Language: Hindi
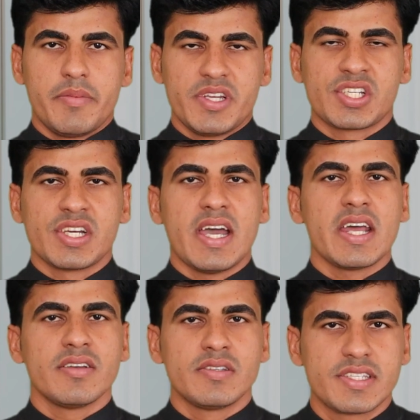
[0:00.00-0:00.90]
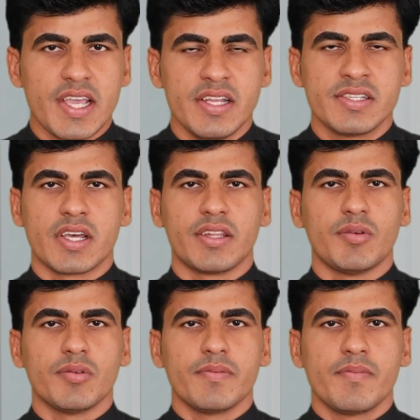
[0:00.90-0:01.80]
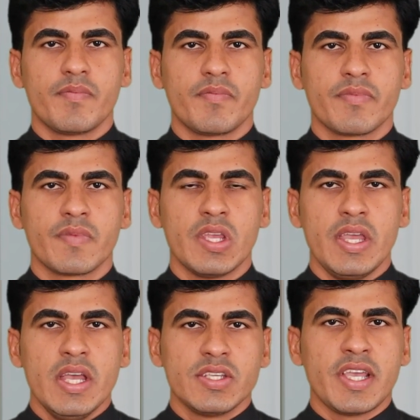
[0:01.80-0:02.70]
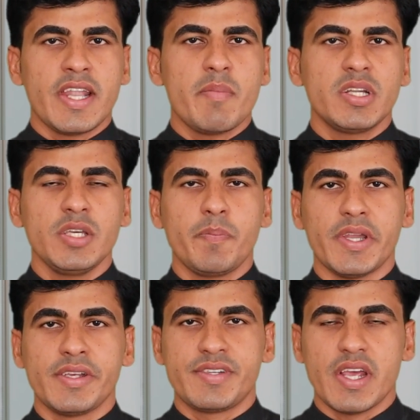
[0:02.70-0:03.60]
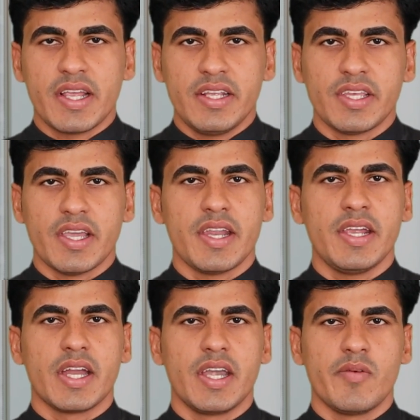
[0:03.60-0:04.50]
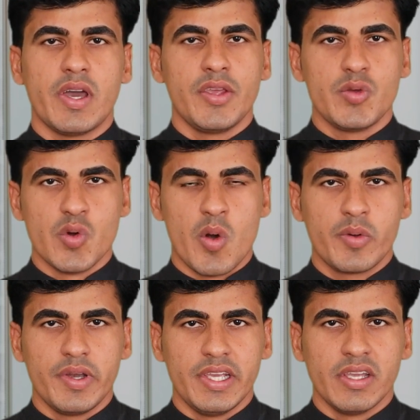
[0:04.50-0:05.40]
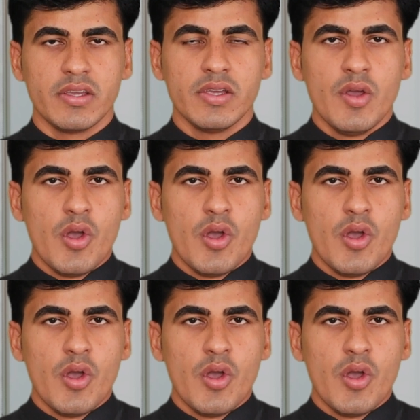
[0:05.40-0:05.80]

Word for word: नमस्कार जय हिंद साथियों सेना भर्ती परीक्षा की तैयारी करने वाले युवाओं के लिए